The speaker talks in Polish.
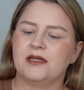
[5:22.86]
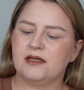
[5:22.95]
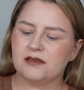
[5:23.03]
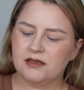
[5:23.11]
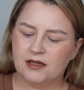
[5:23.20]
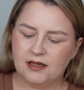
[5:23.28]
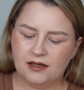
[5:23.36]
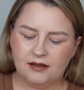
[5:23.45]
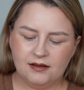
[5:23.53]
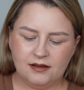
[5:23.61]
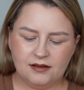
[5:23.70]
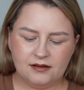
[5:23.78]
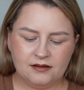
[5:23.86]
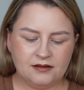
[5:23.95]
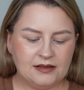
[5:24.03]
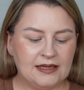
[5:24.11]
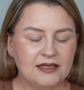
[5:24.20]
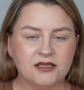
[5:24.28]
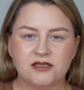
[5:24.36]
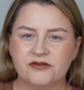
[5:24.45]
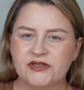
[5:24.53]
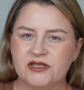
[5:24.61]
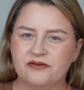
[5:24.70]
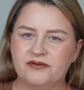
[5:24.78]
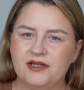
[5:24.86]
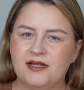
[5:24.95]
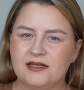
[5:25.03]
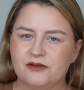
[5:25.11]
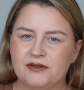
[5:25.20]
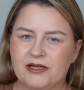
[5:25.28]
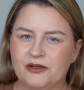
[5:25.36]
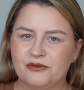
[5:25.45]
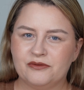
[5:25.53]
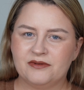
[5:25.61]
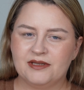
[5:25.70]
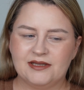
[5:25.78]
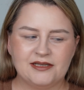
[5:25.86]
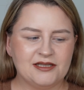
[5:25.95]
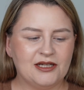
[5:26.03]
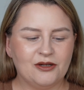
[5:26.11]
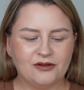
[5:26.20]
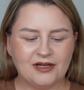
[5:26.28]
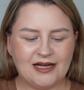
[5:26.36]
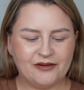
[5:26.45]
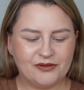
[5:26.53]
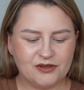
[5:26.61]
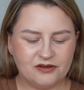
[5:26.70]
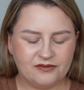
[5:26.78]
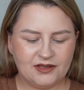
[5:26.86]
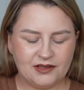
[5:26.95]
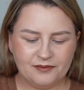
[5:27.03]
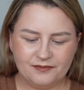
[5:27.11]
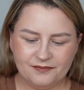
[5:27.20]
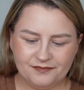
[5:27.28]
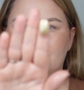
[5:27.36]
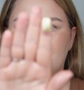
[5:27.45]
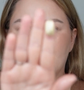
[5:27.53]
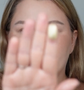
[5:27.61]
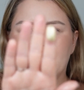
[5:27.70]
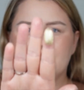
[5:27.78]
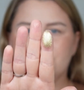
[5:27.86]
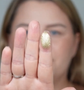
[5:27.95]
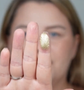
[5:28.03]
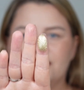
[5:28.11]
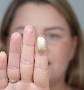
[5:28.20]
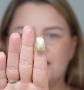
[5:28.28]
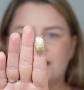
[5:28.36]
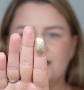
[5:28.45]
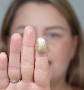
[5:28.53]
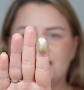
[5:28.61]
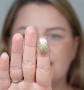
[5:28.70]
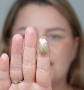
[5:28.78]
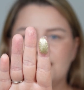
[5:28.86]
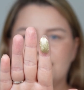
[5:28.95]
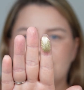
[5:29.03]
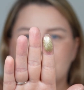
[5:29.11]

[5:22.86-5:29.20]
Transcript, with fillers: teraz. Y, ale rzeczywiście widać tą taką zielonkawość w nim. I na palcu wygląda tak.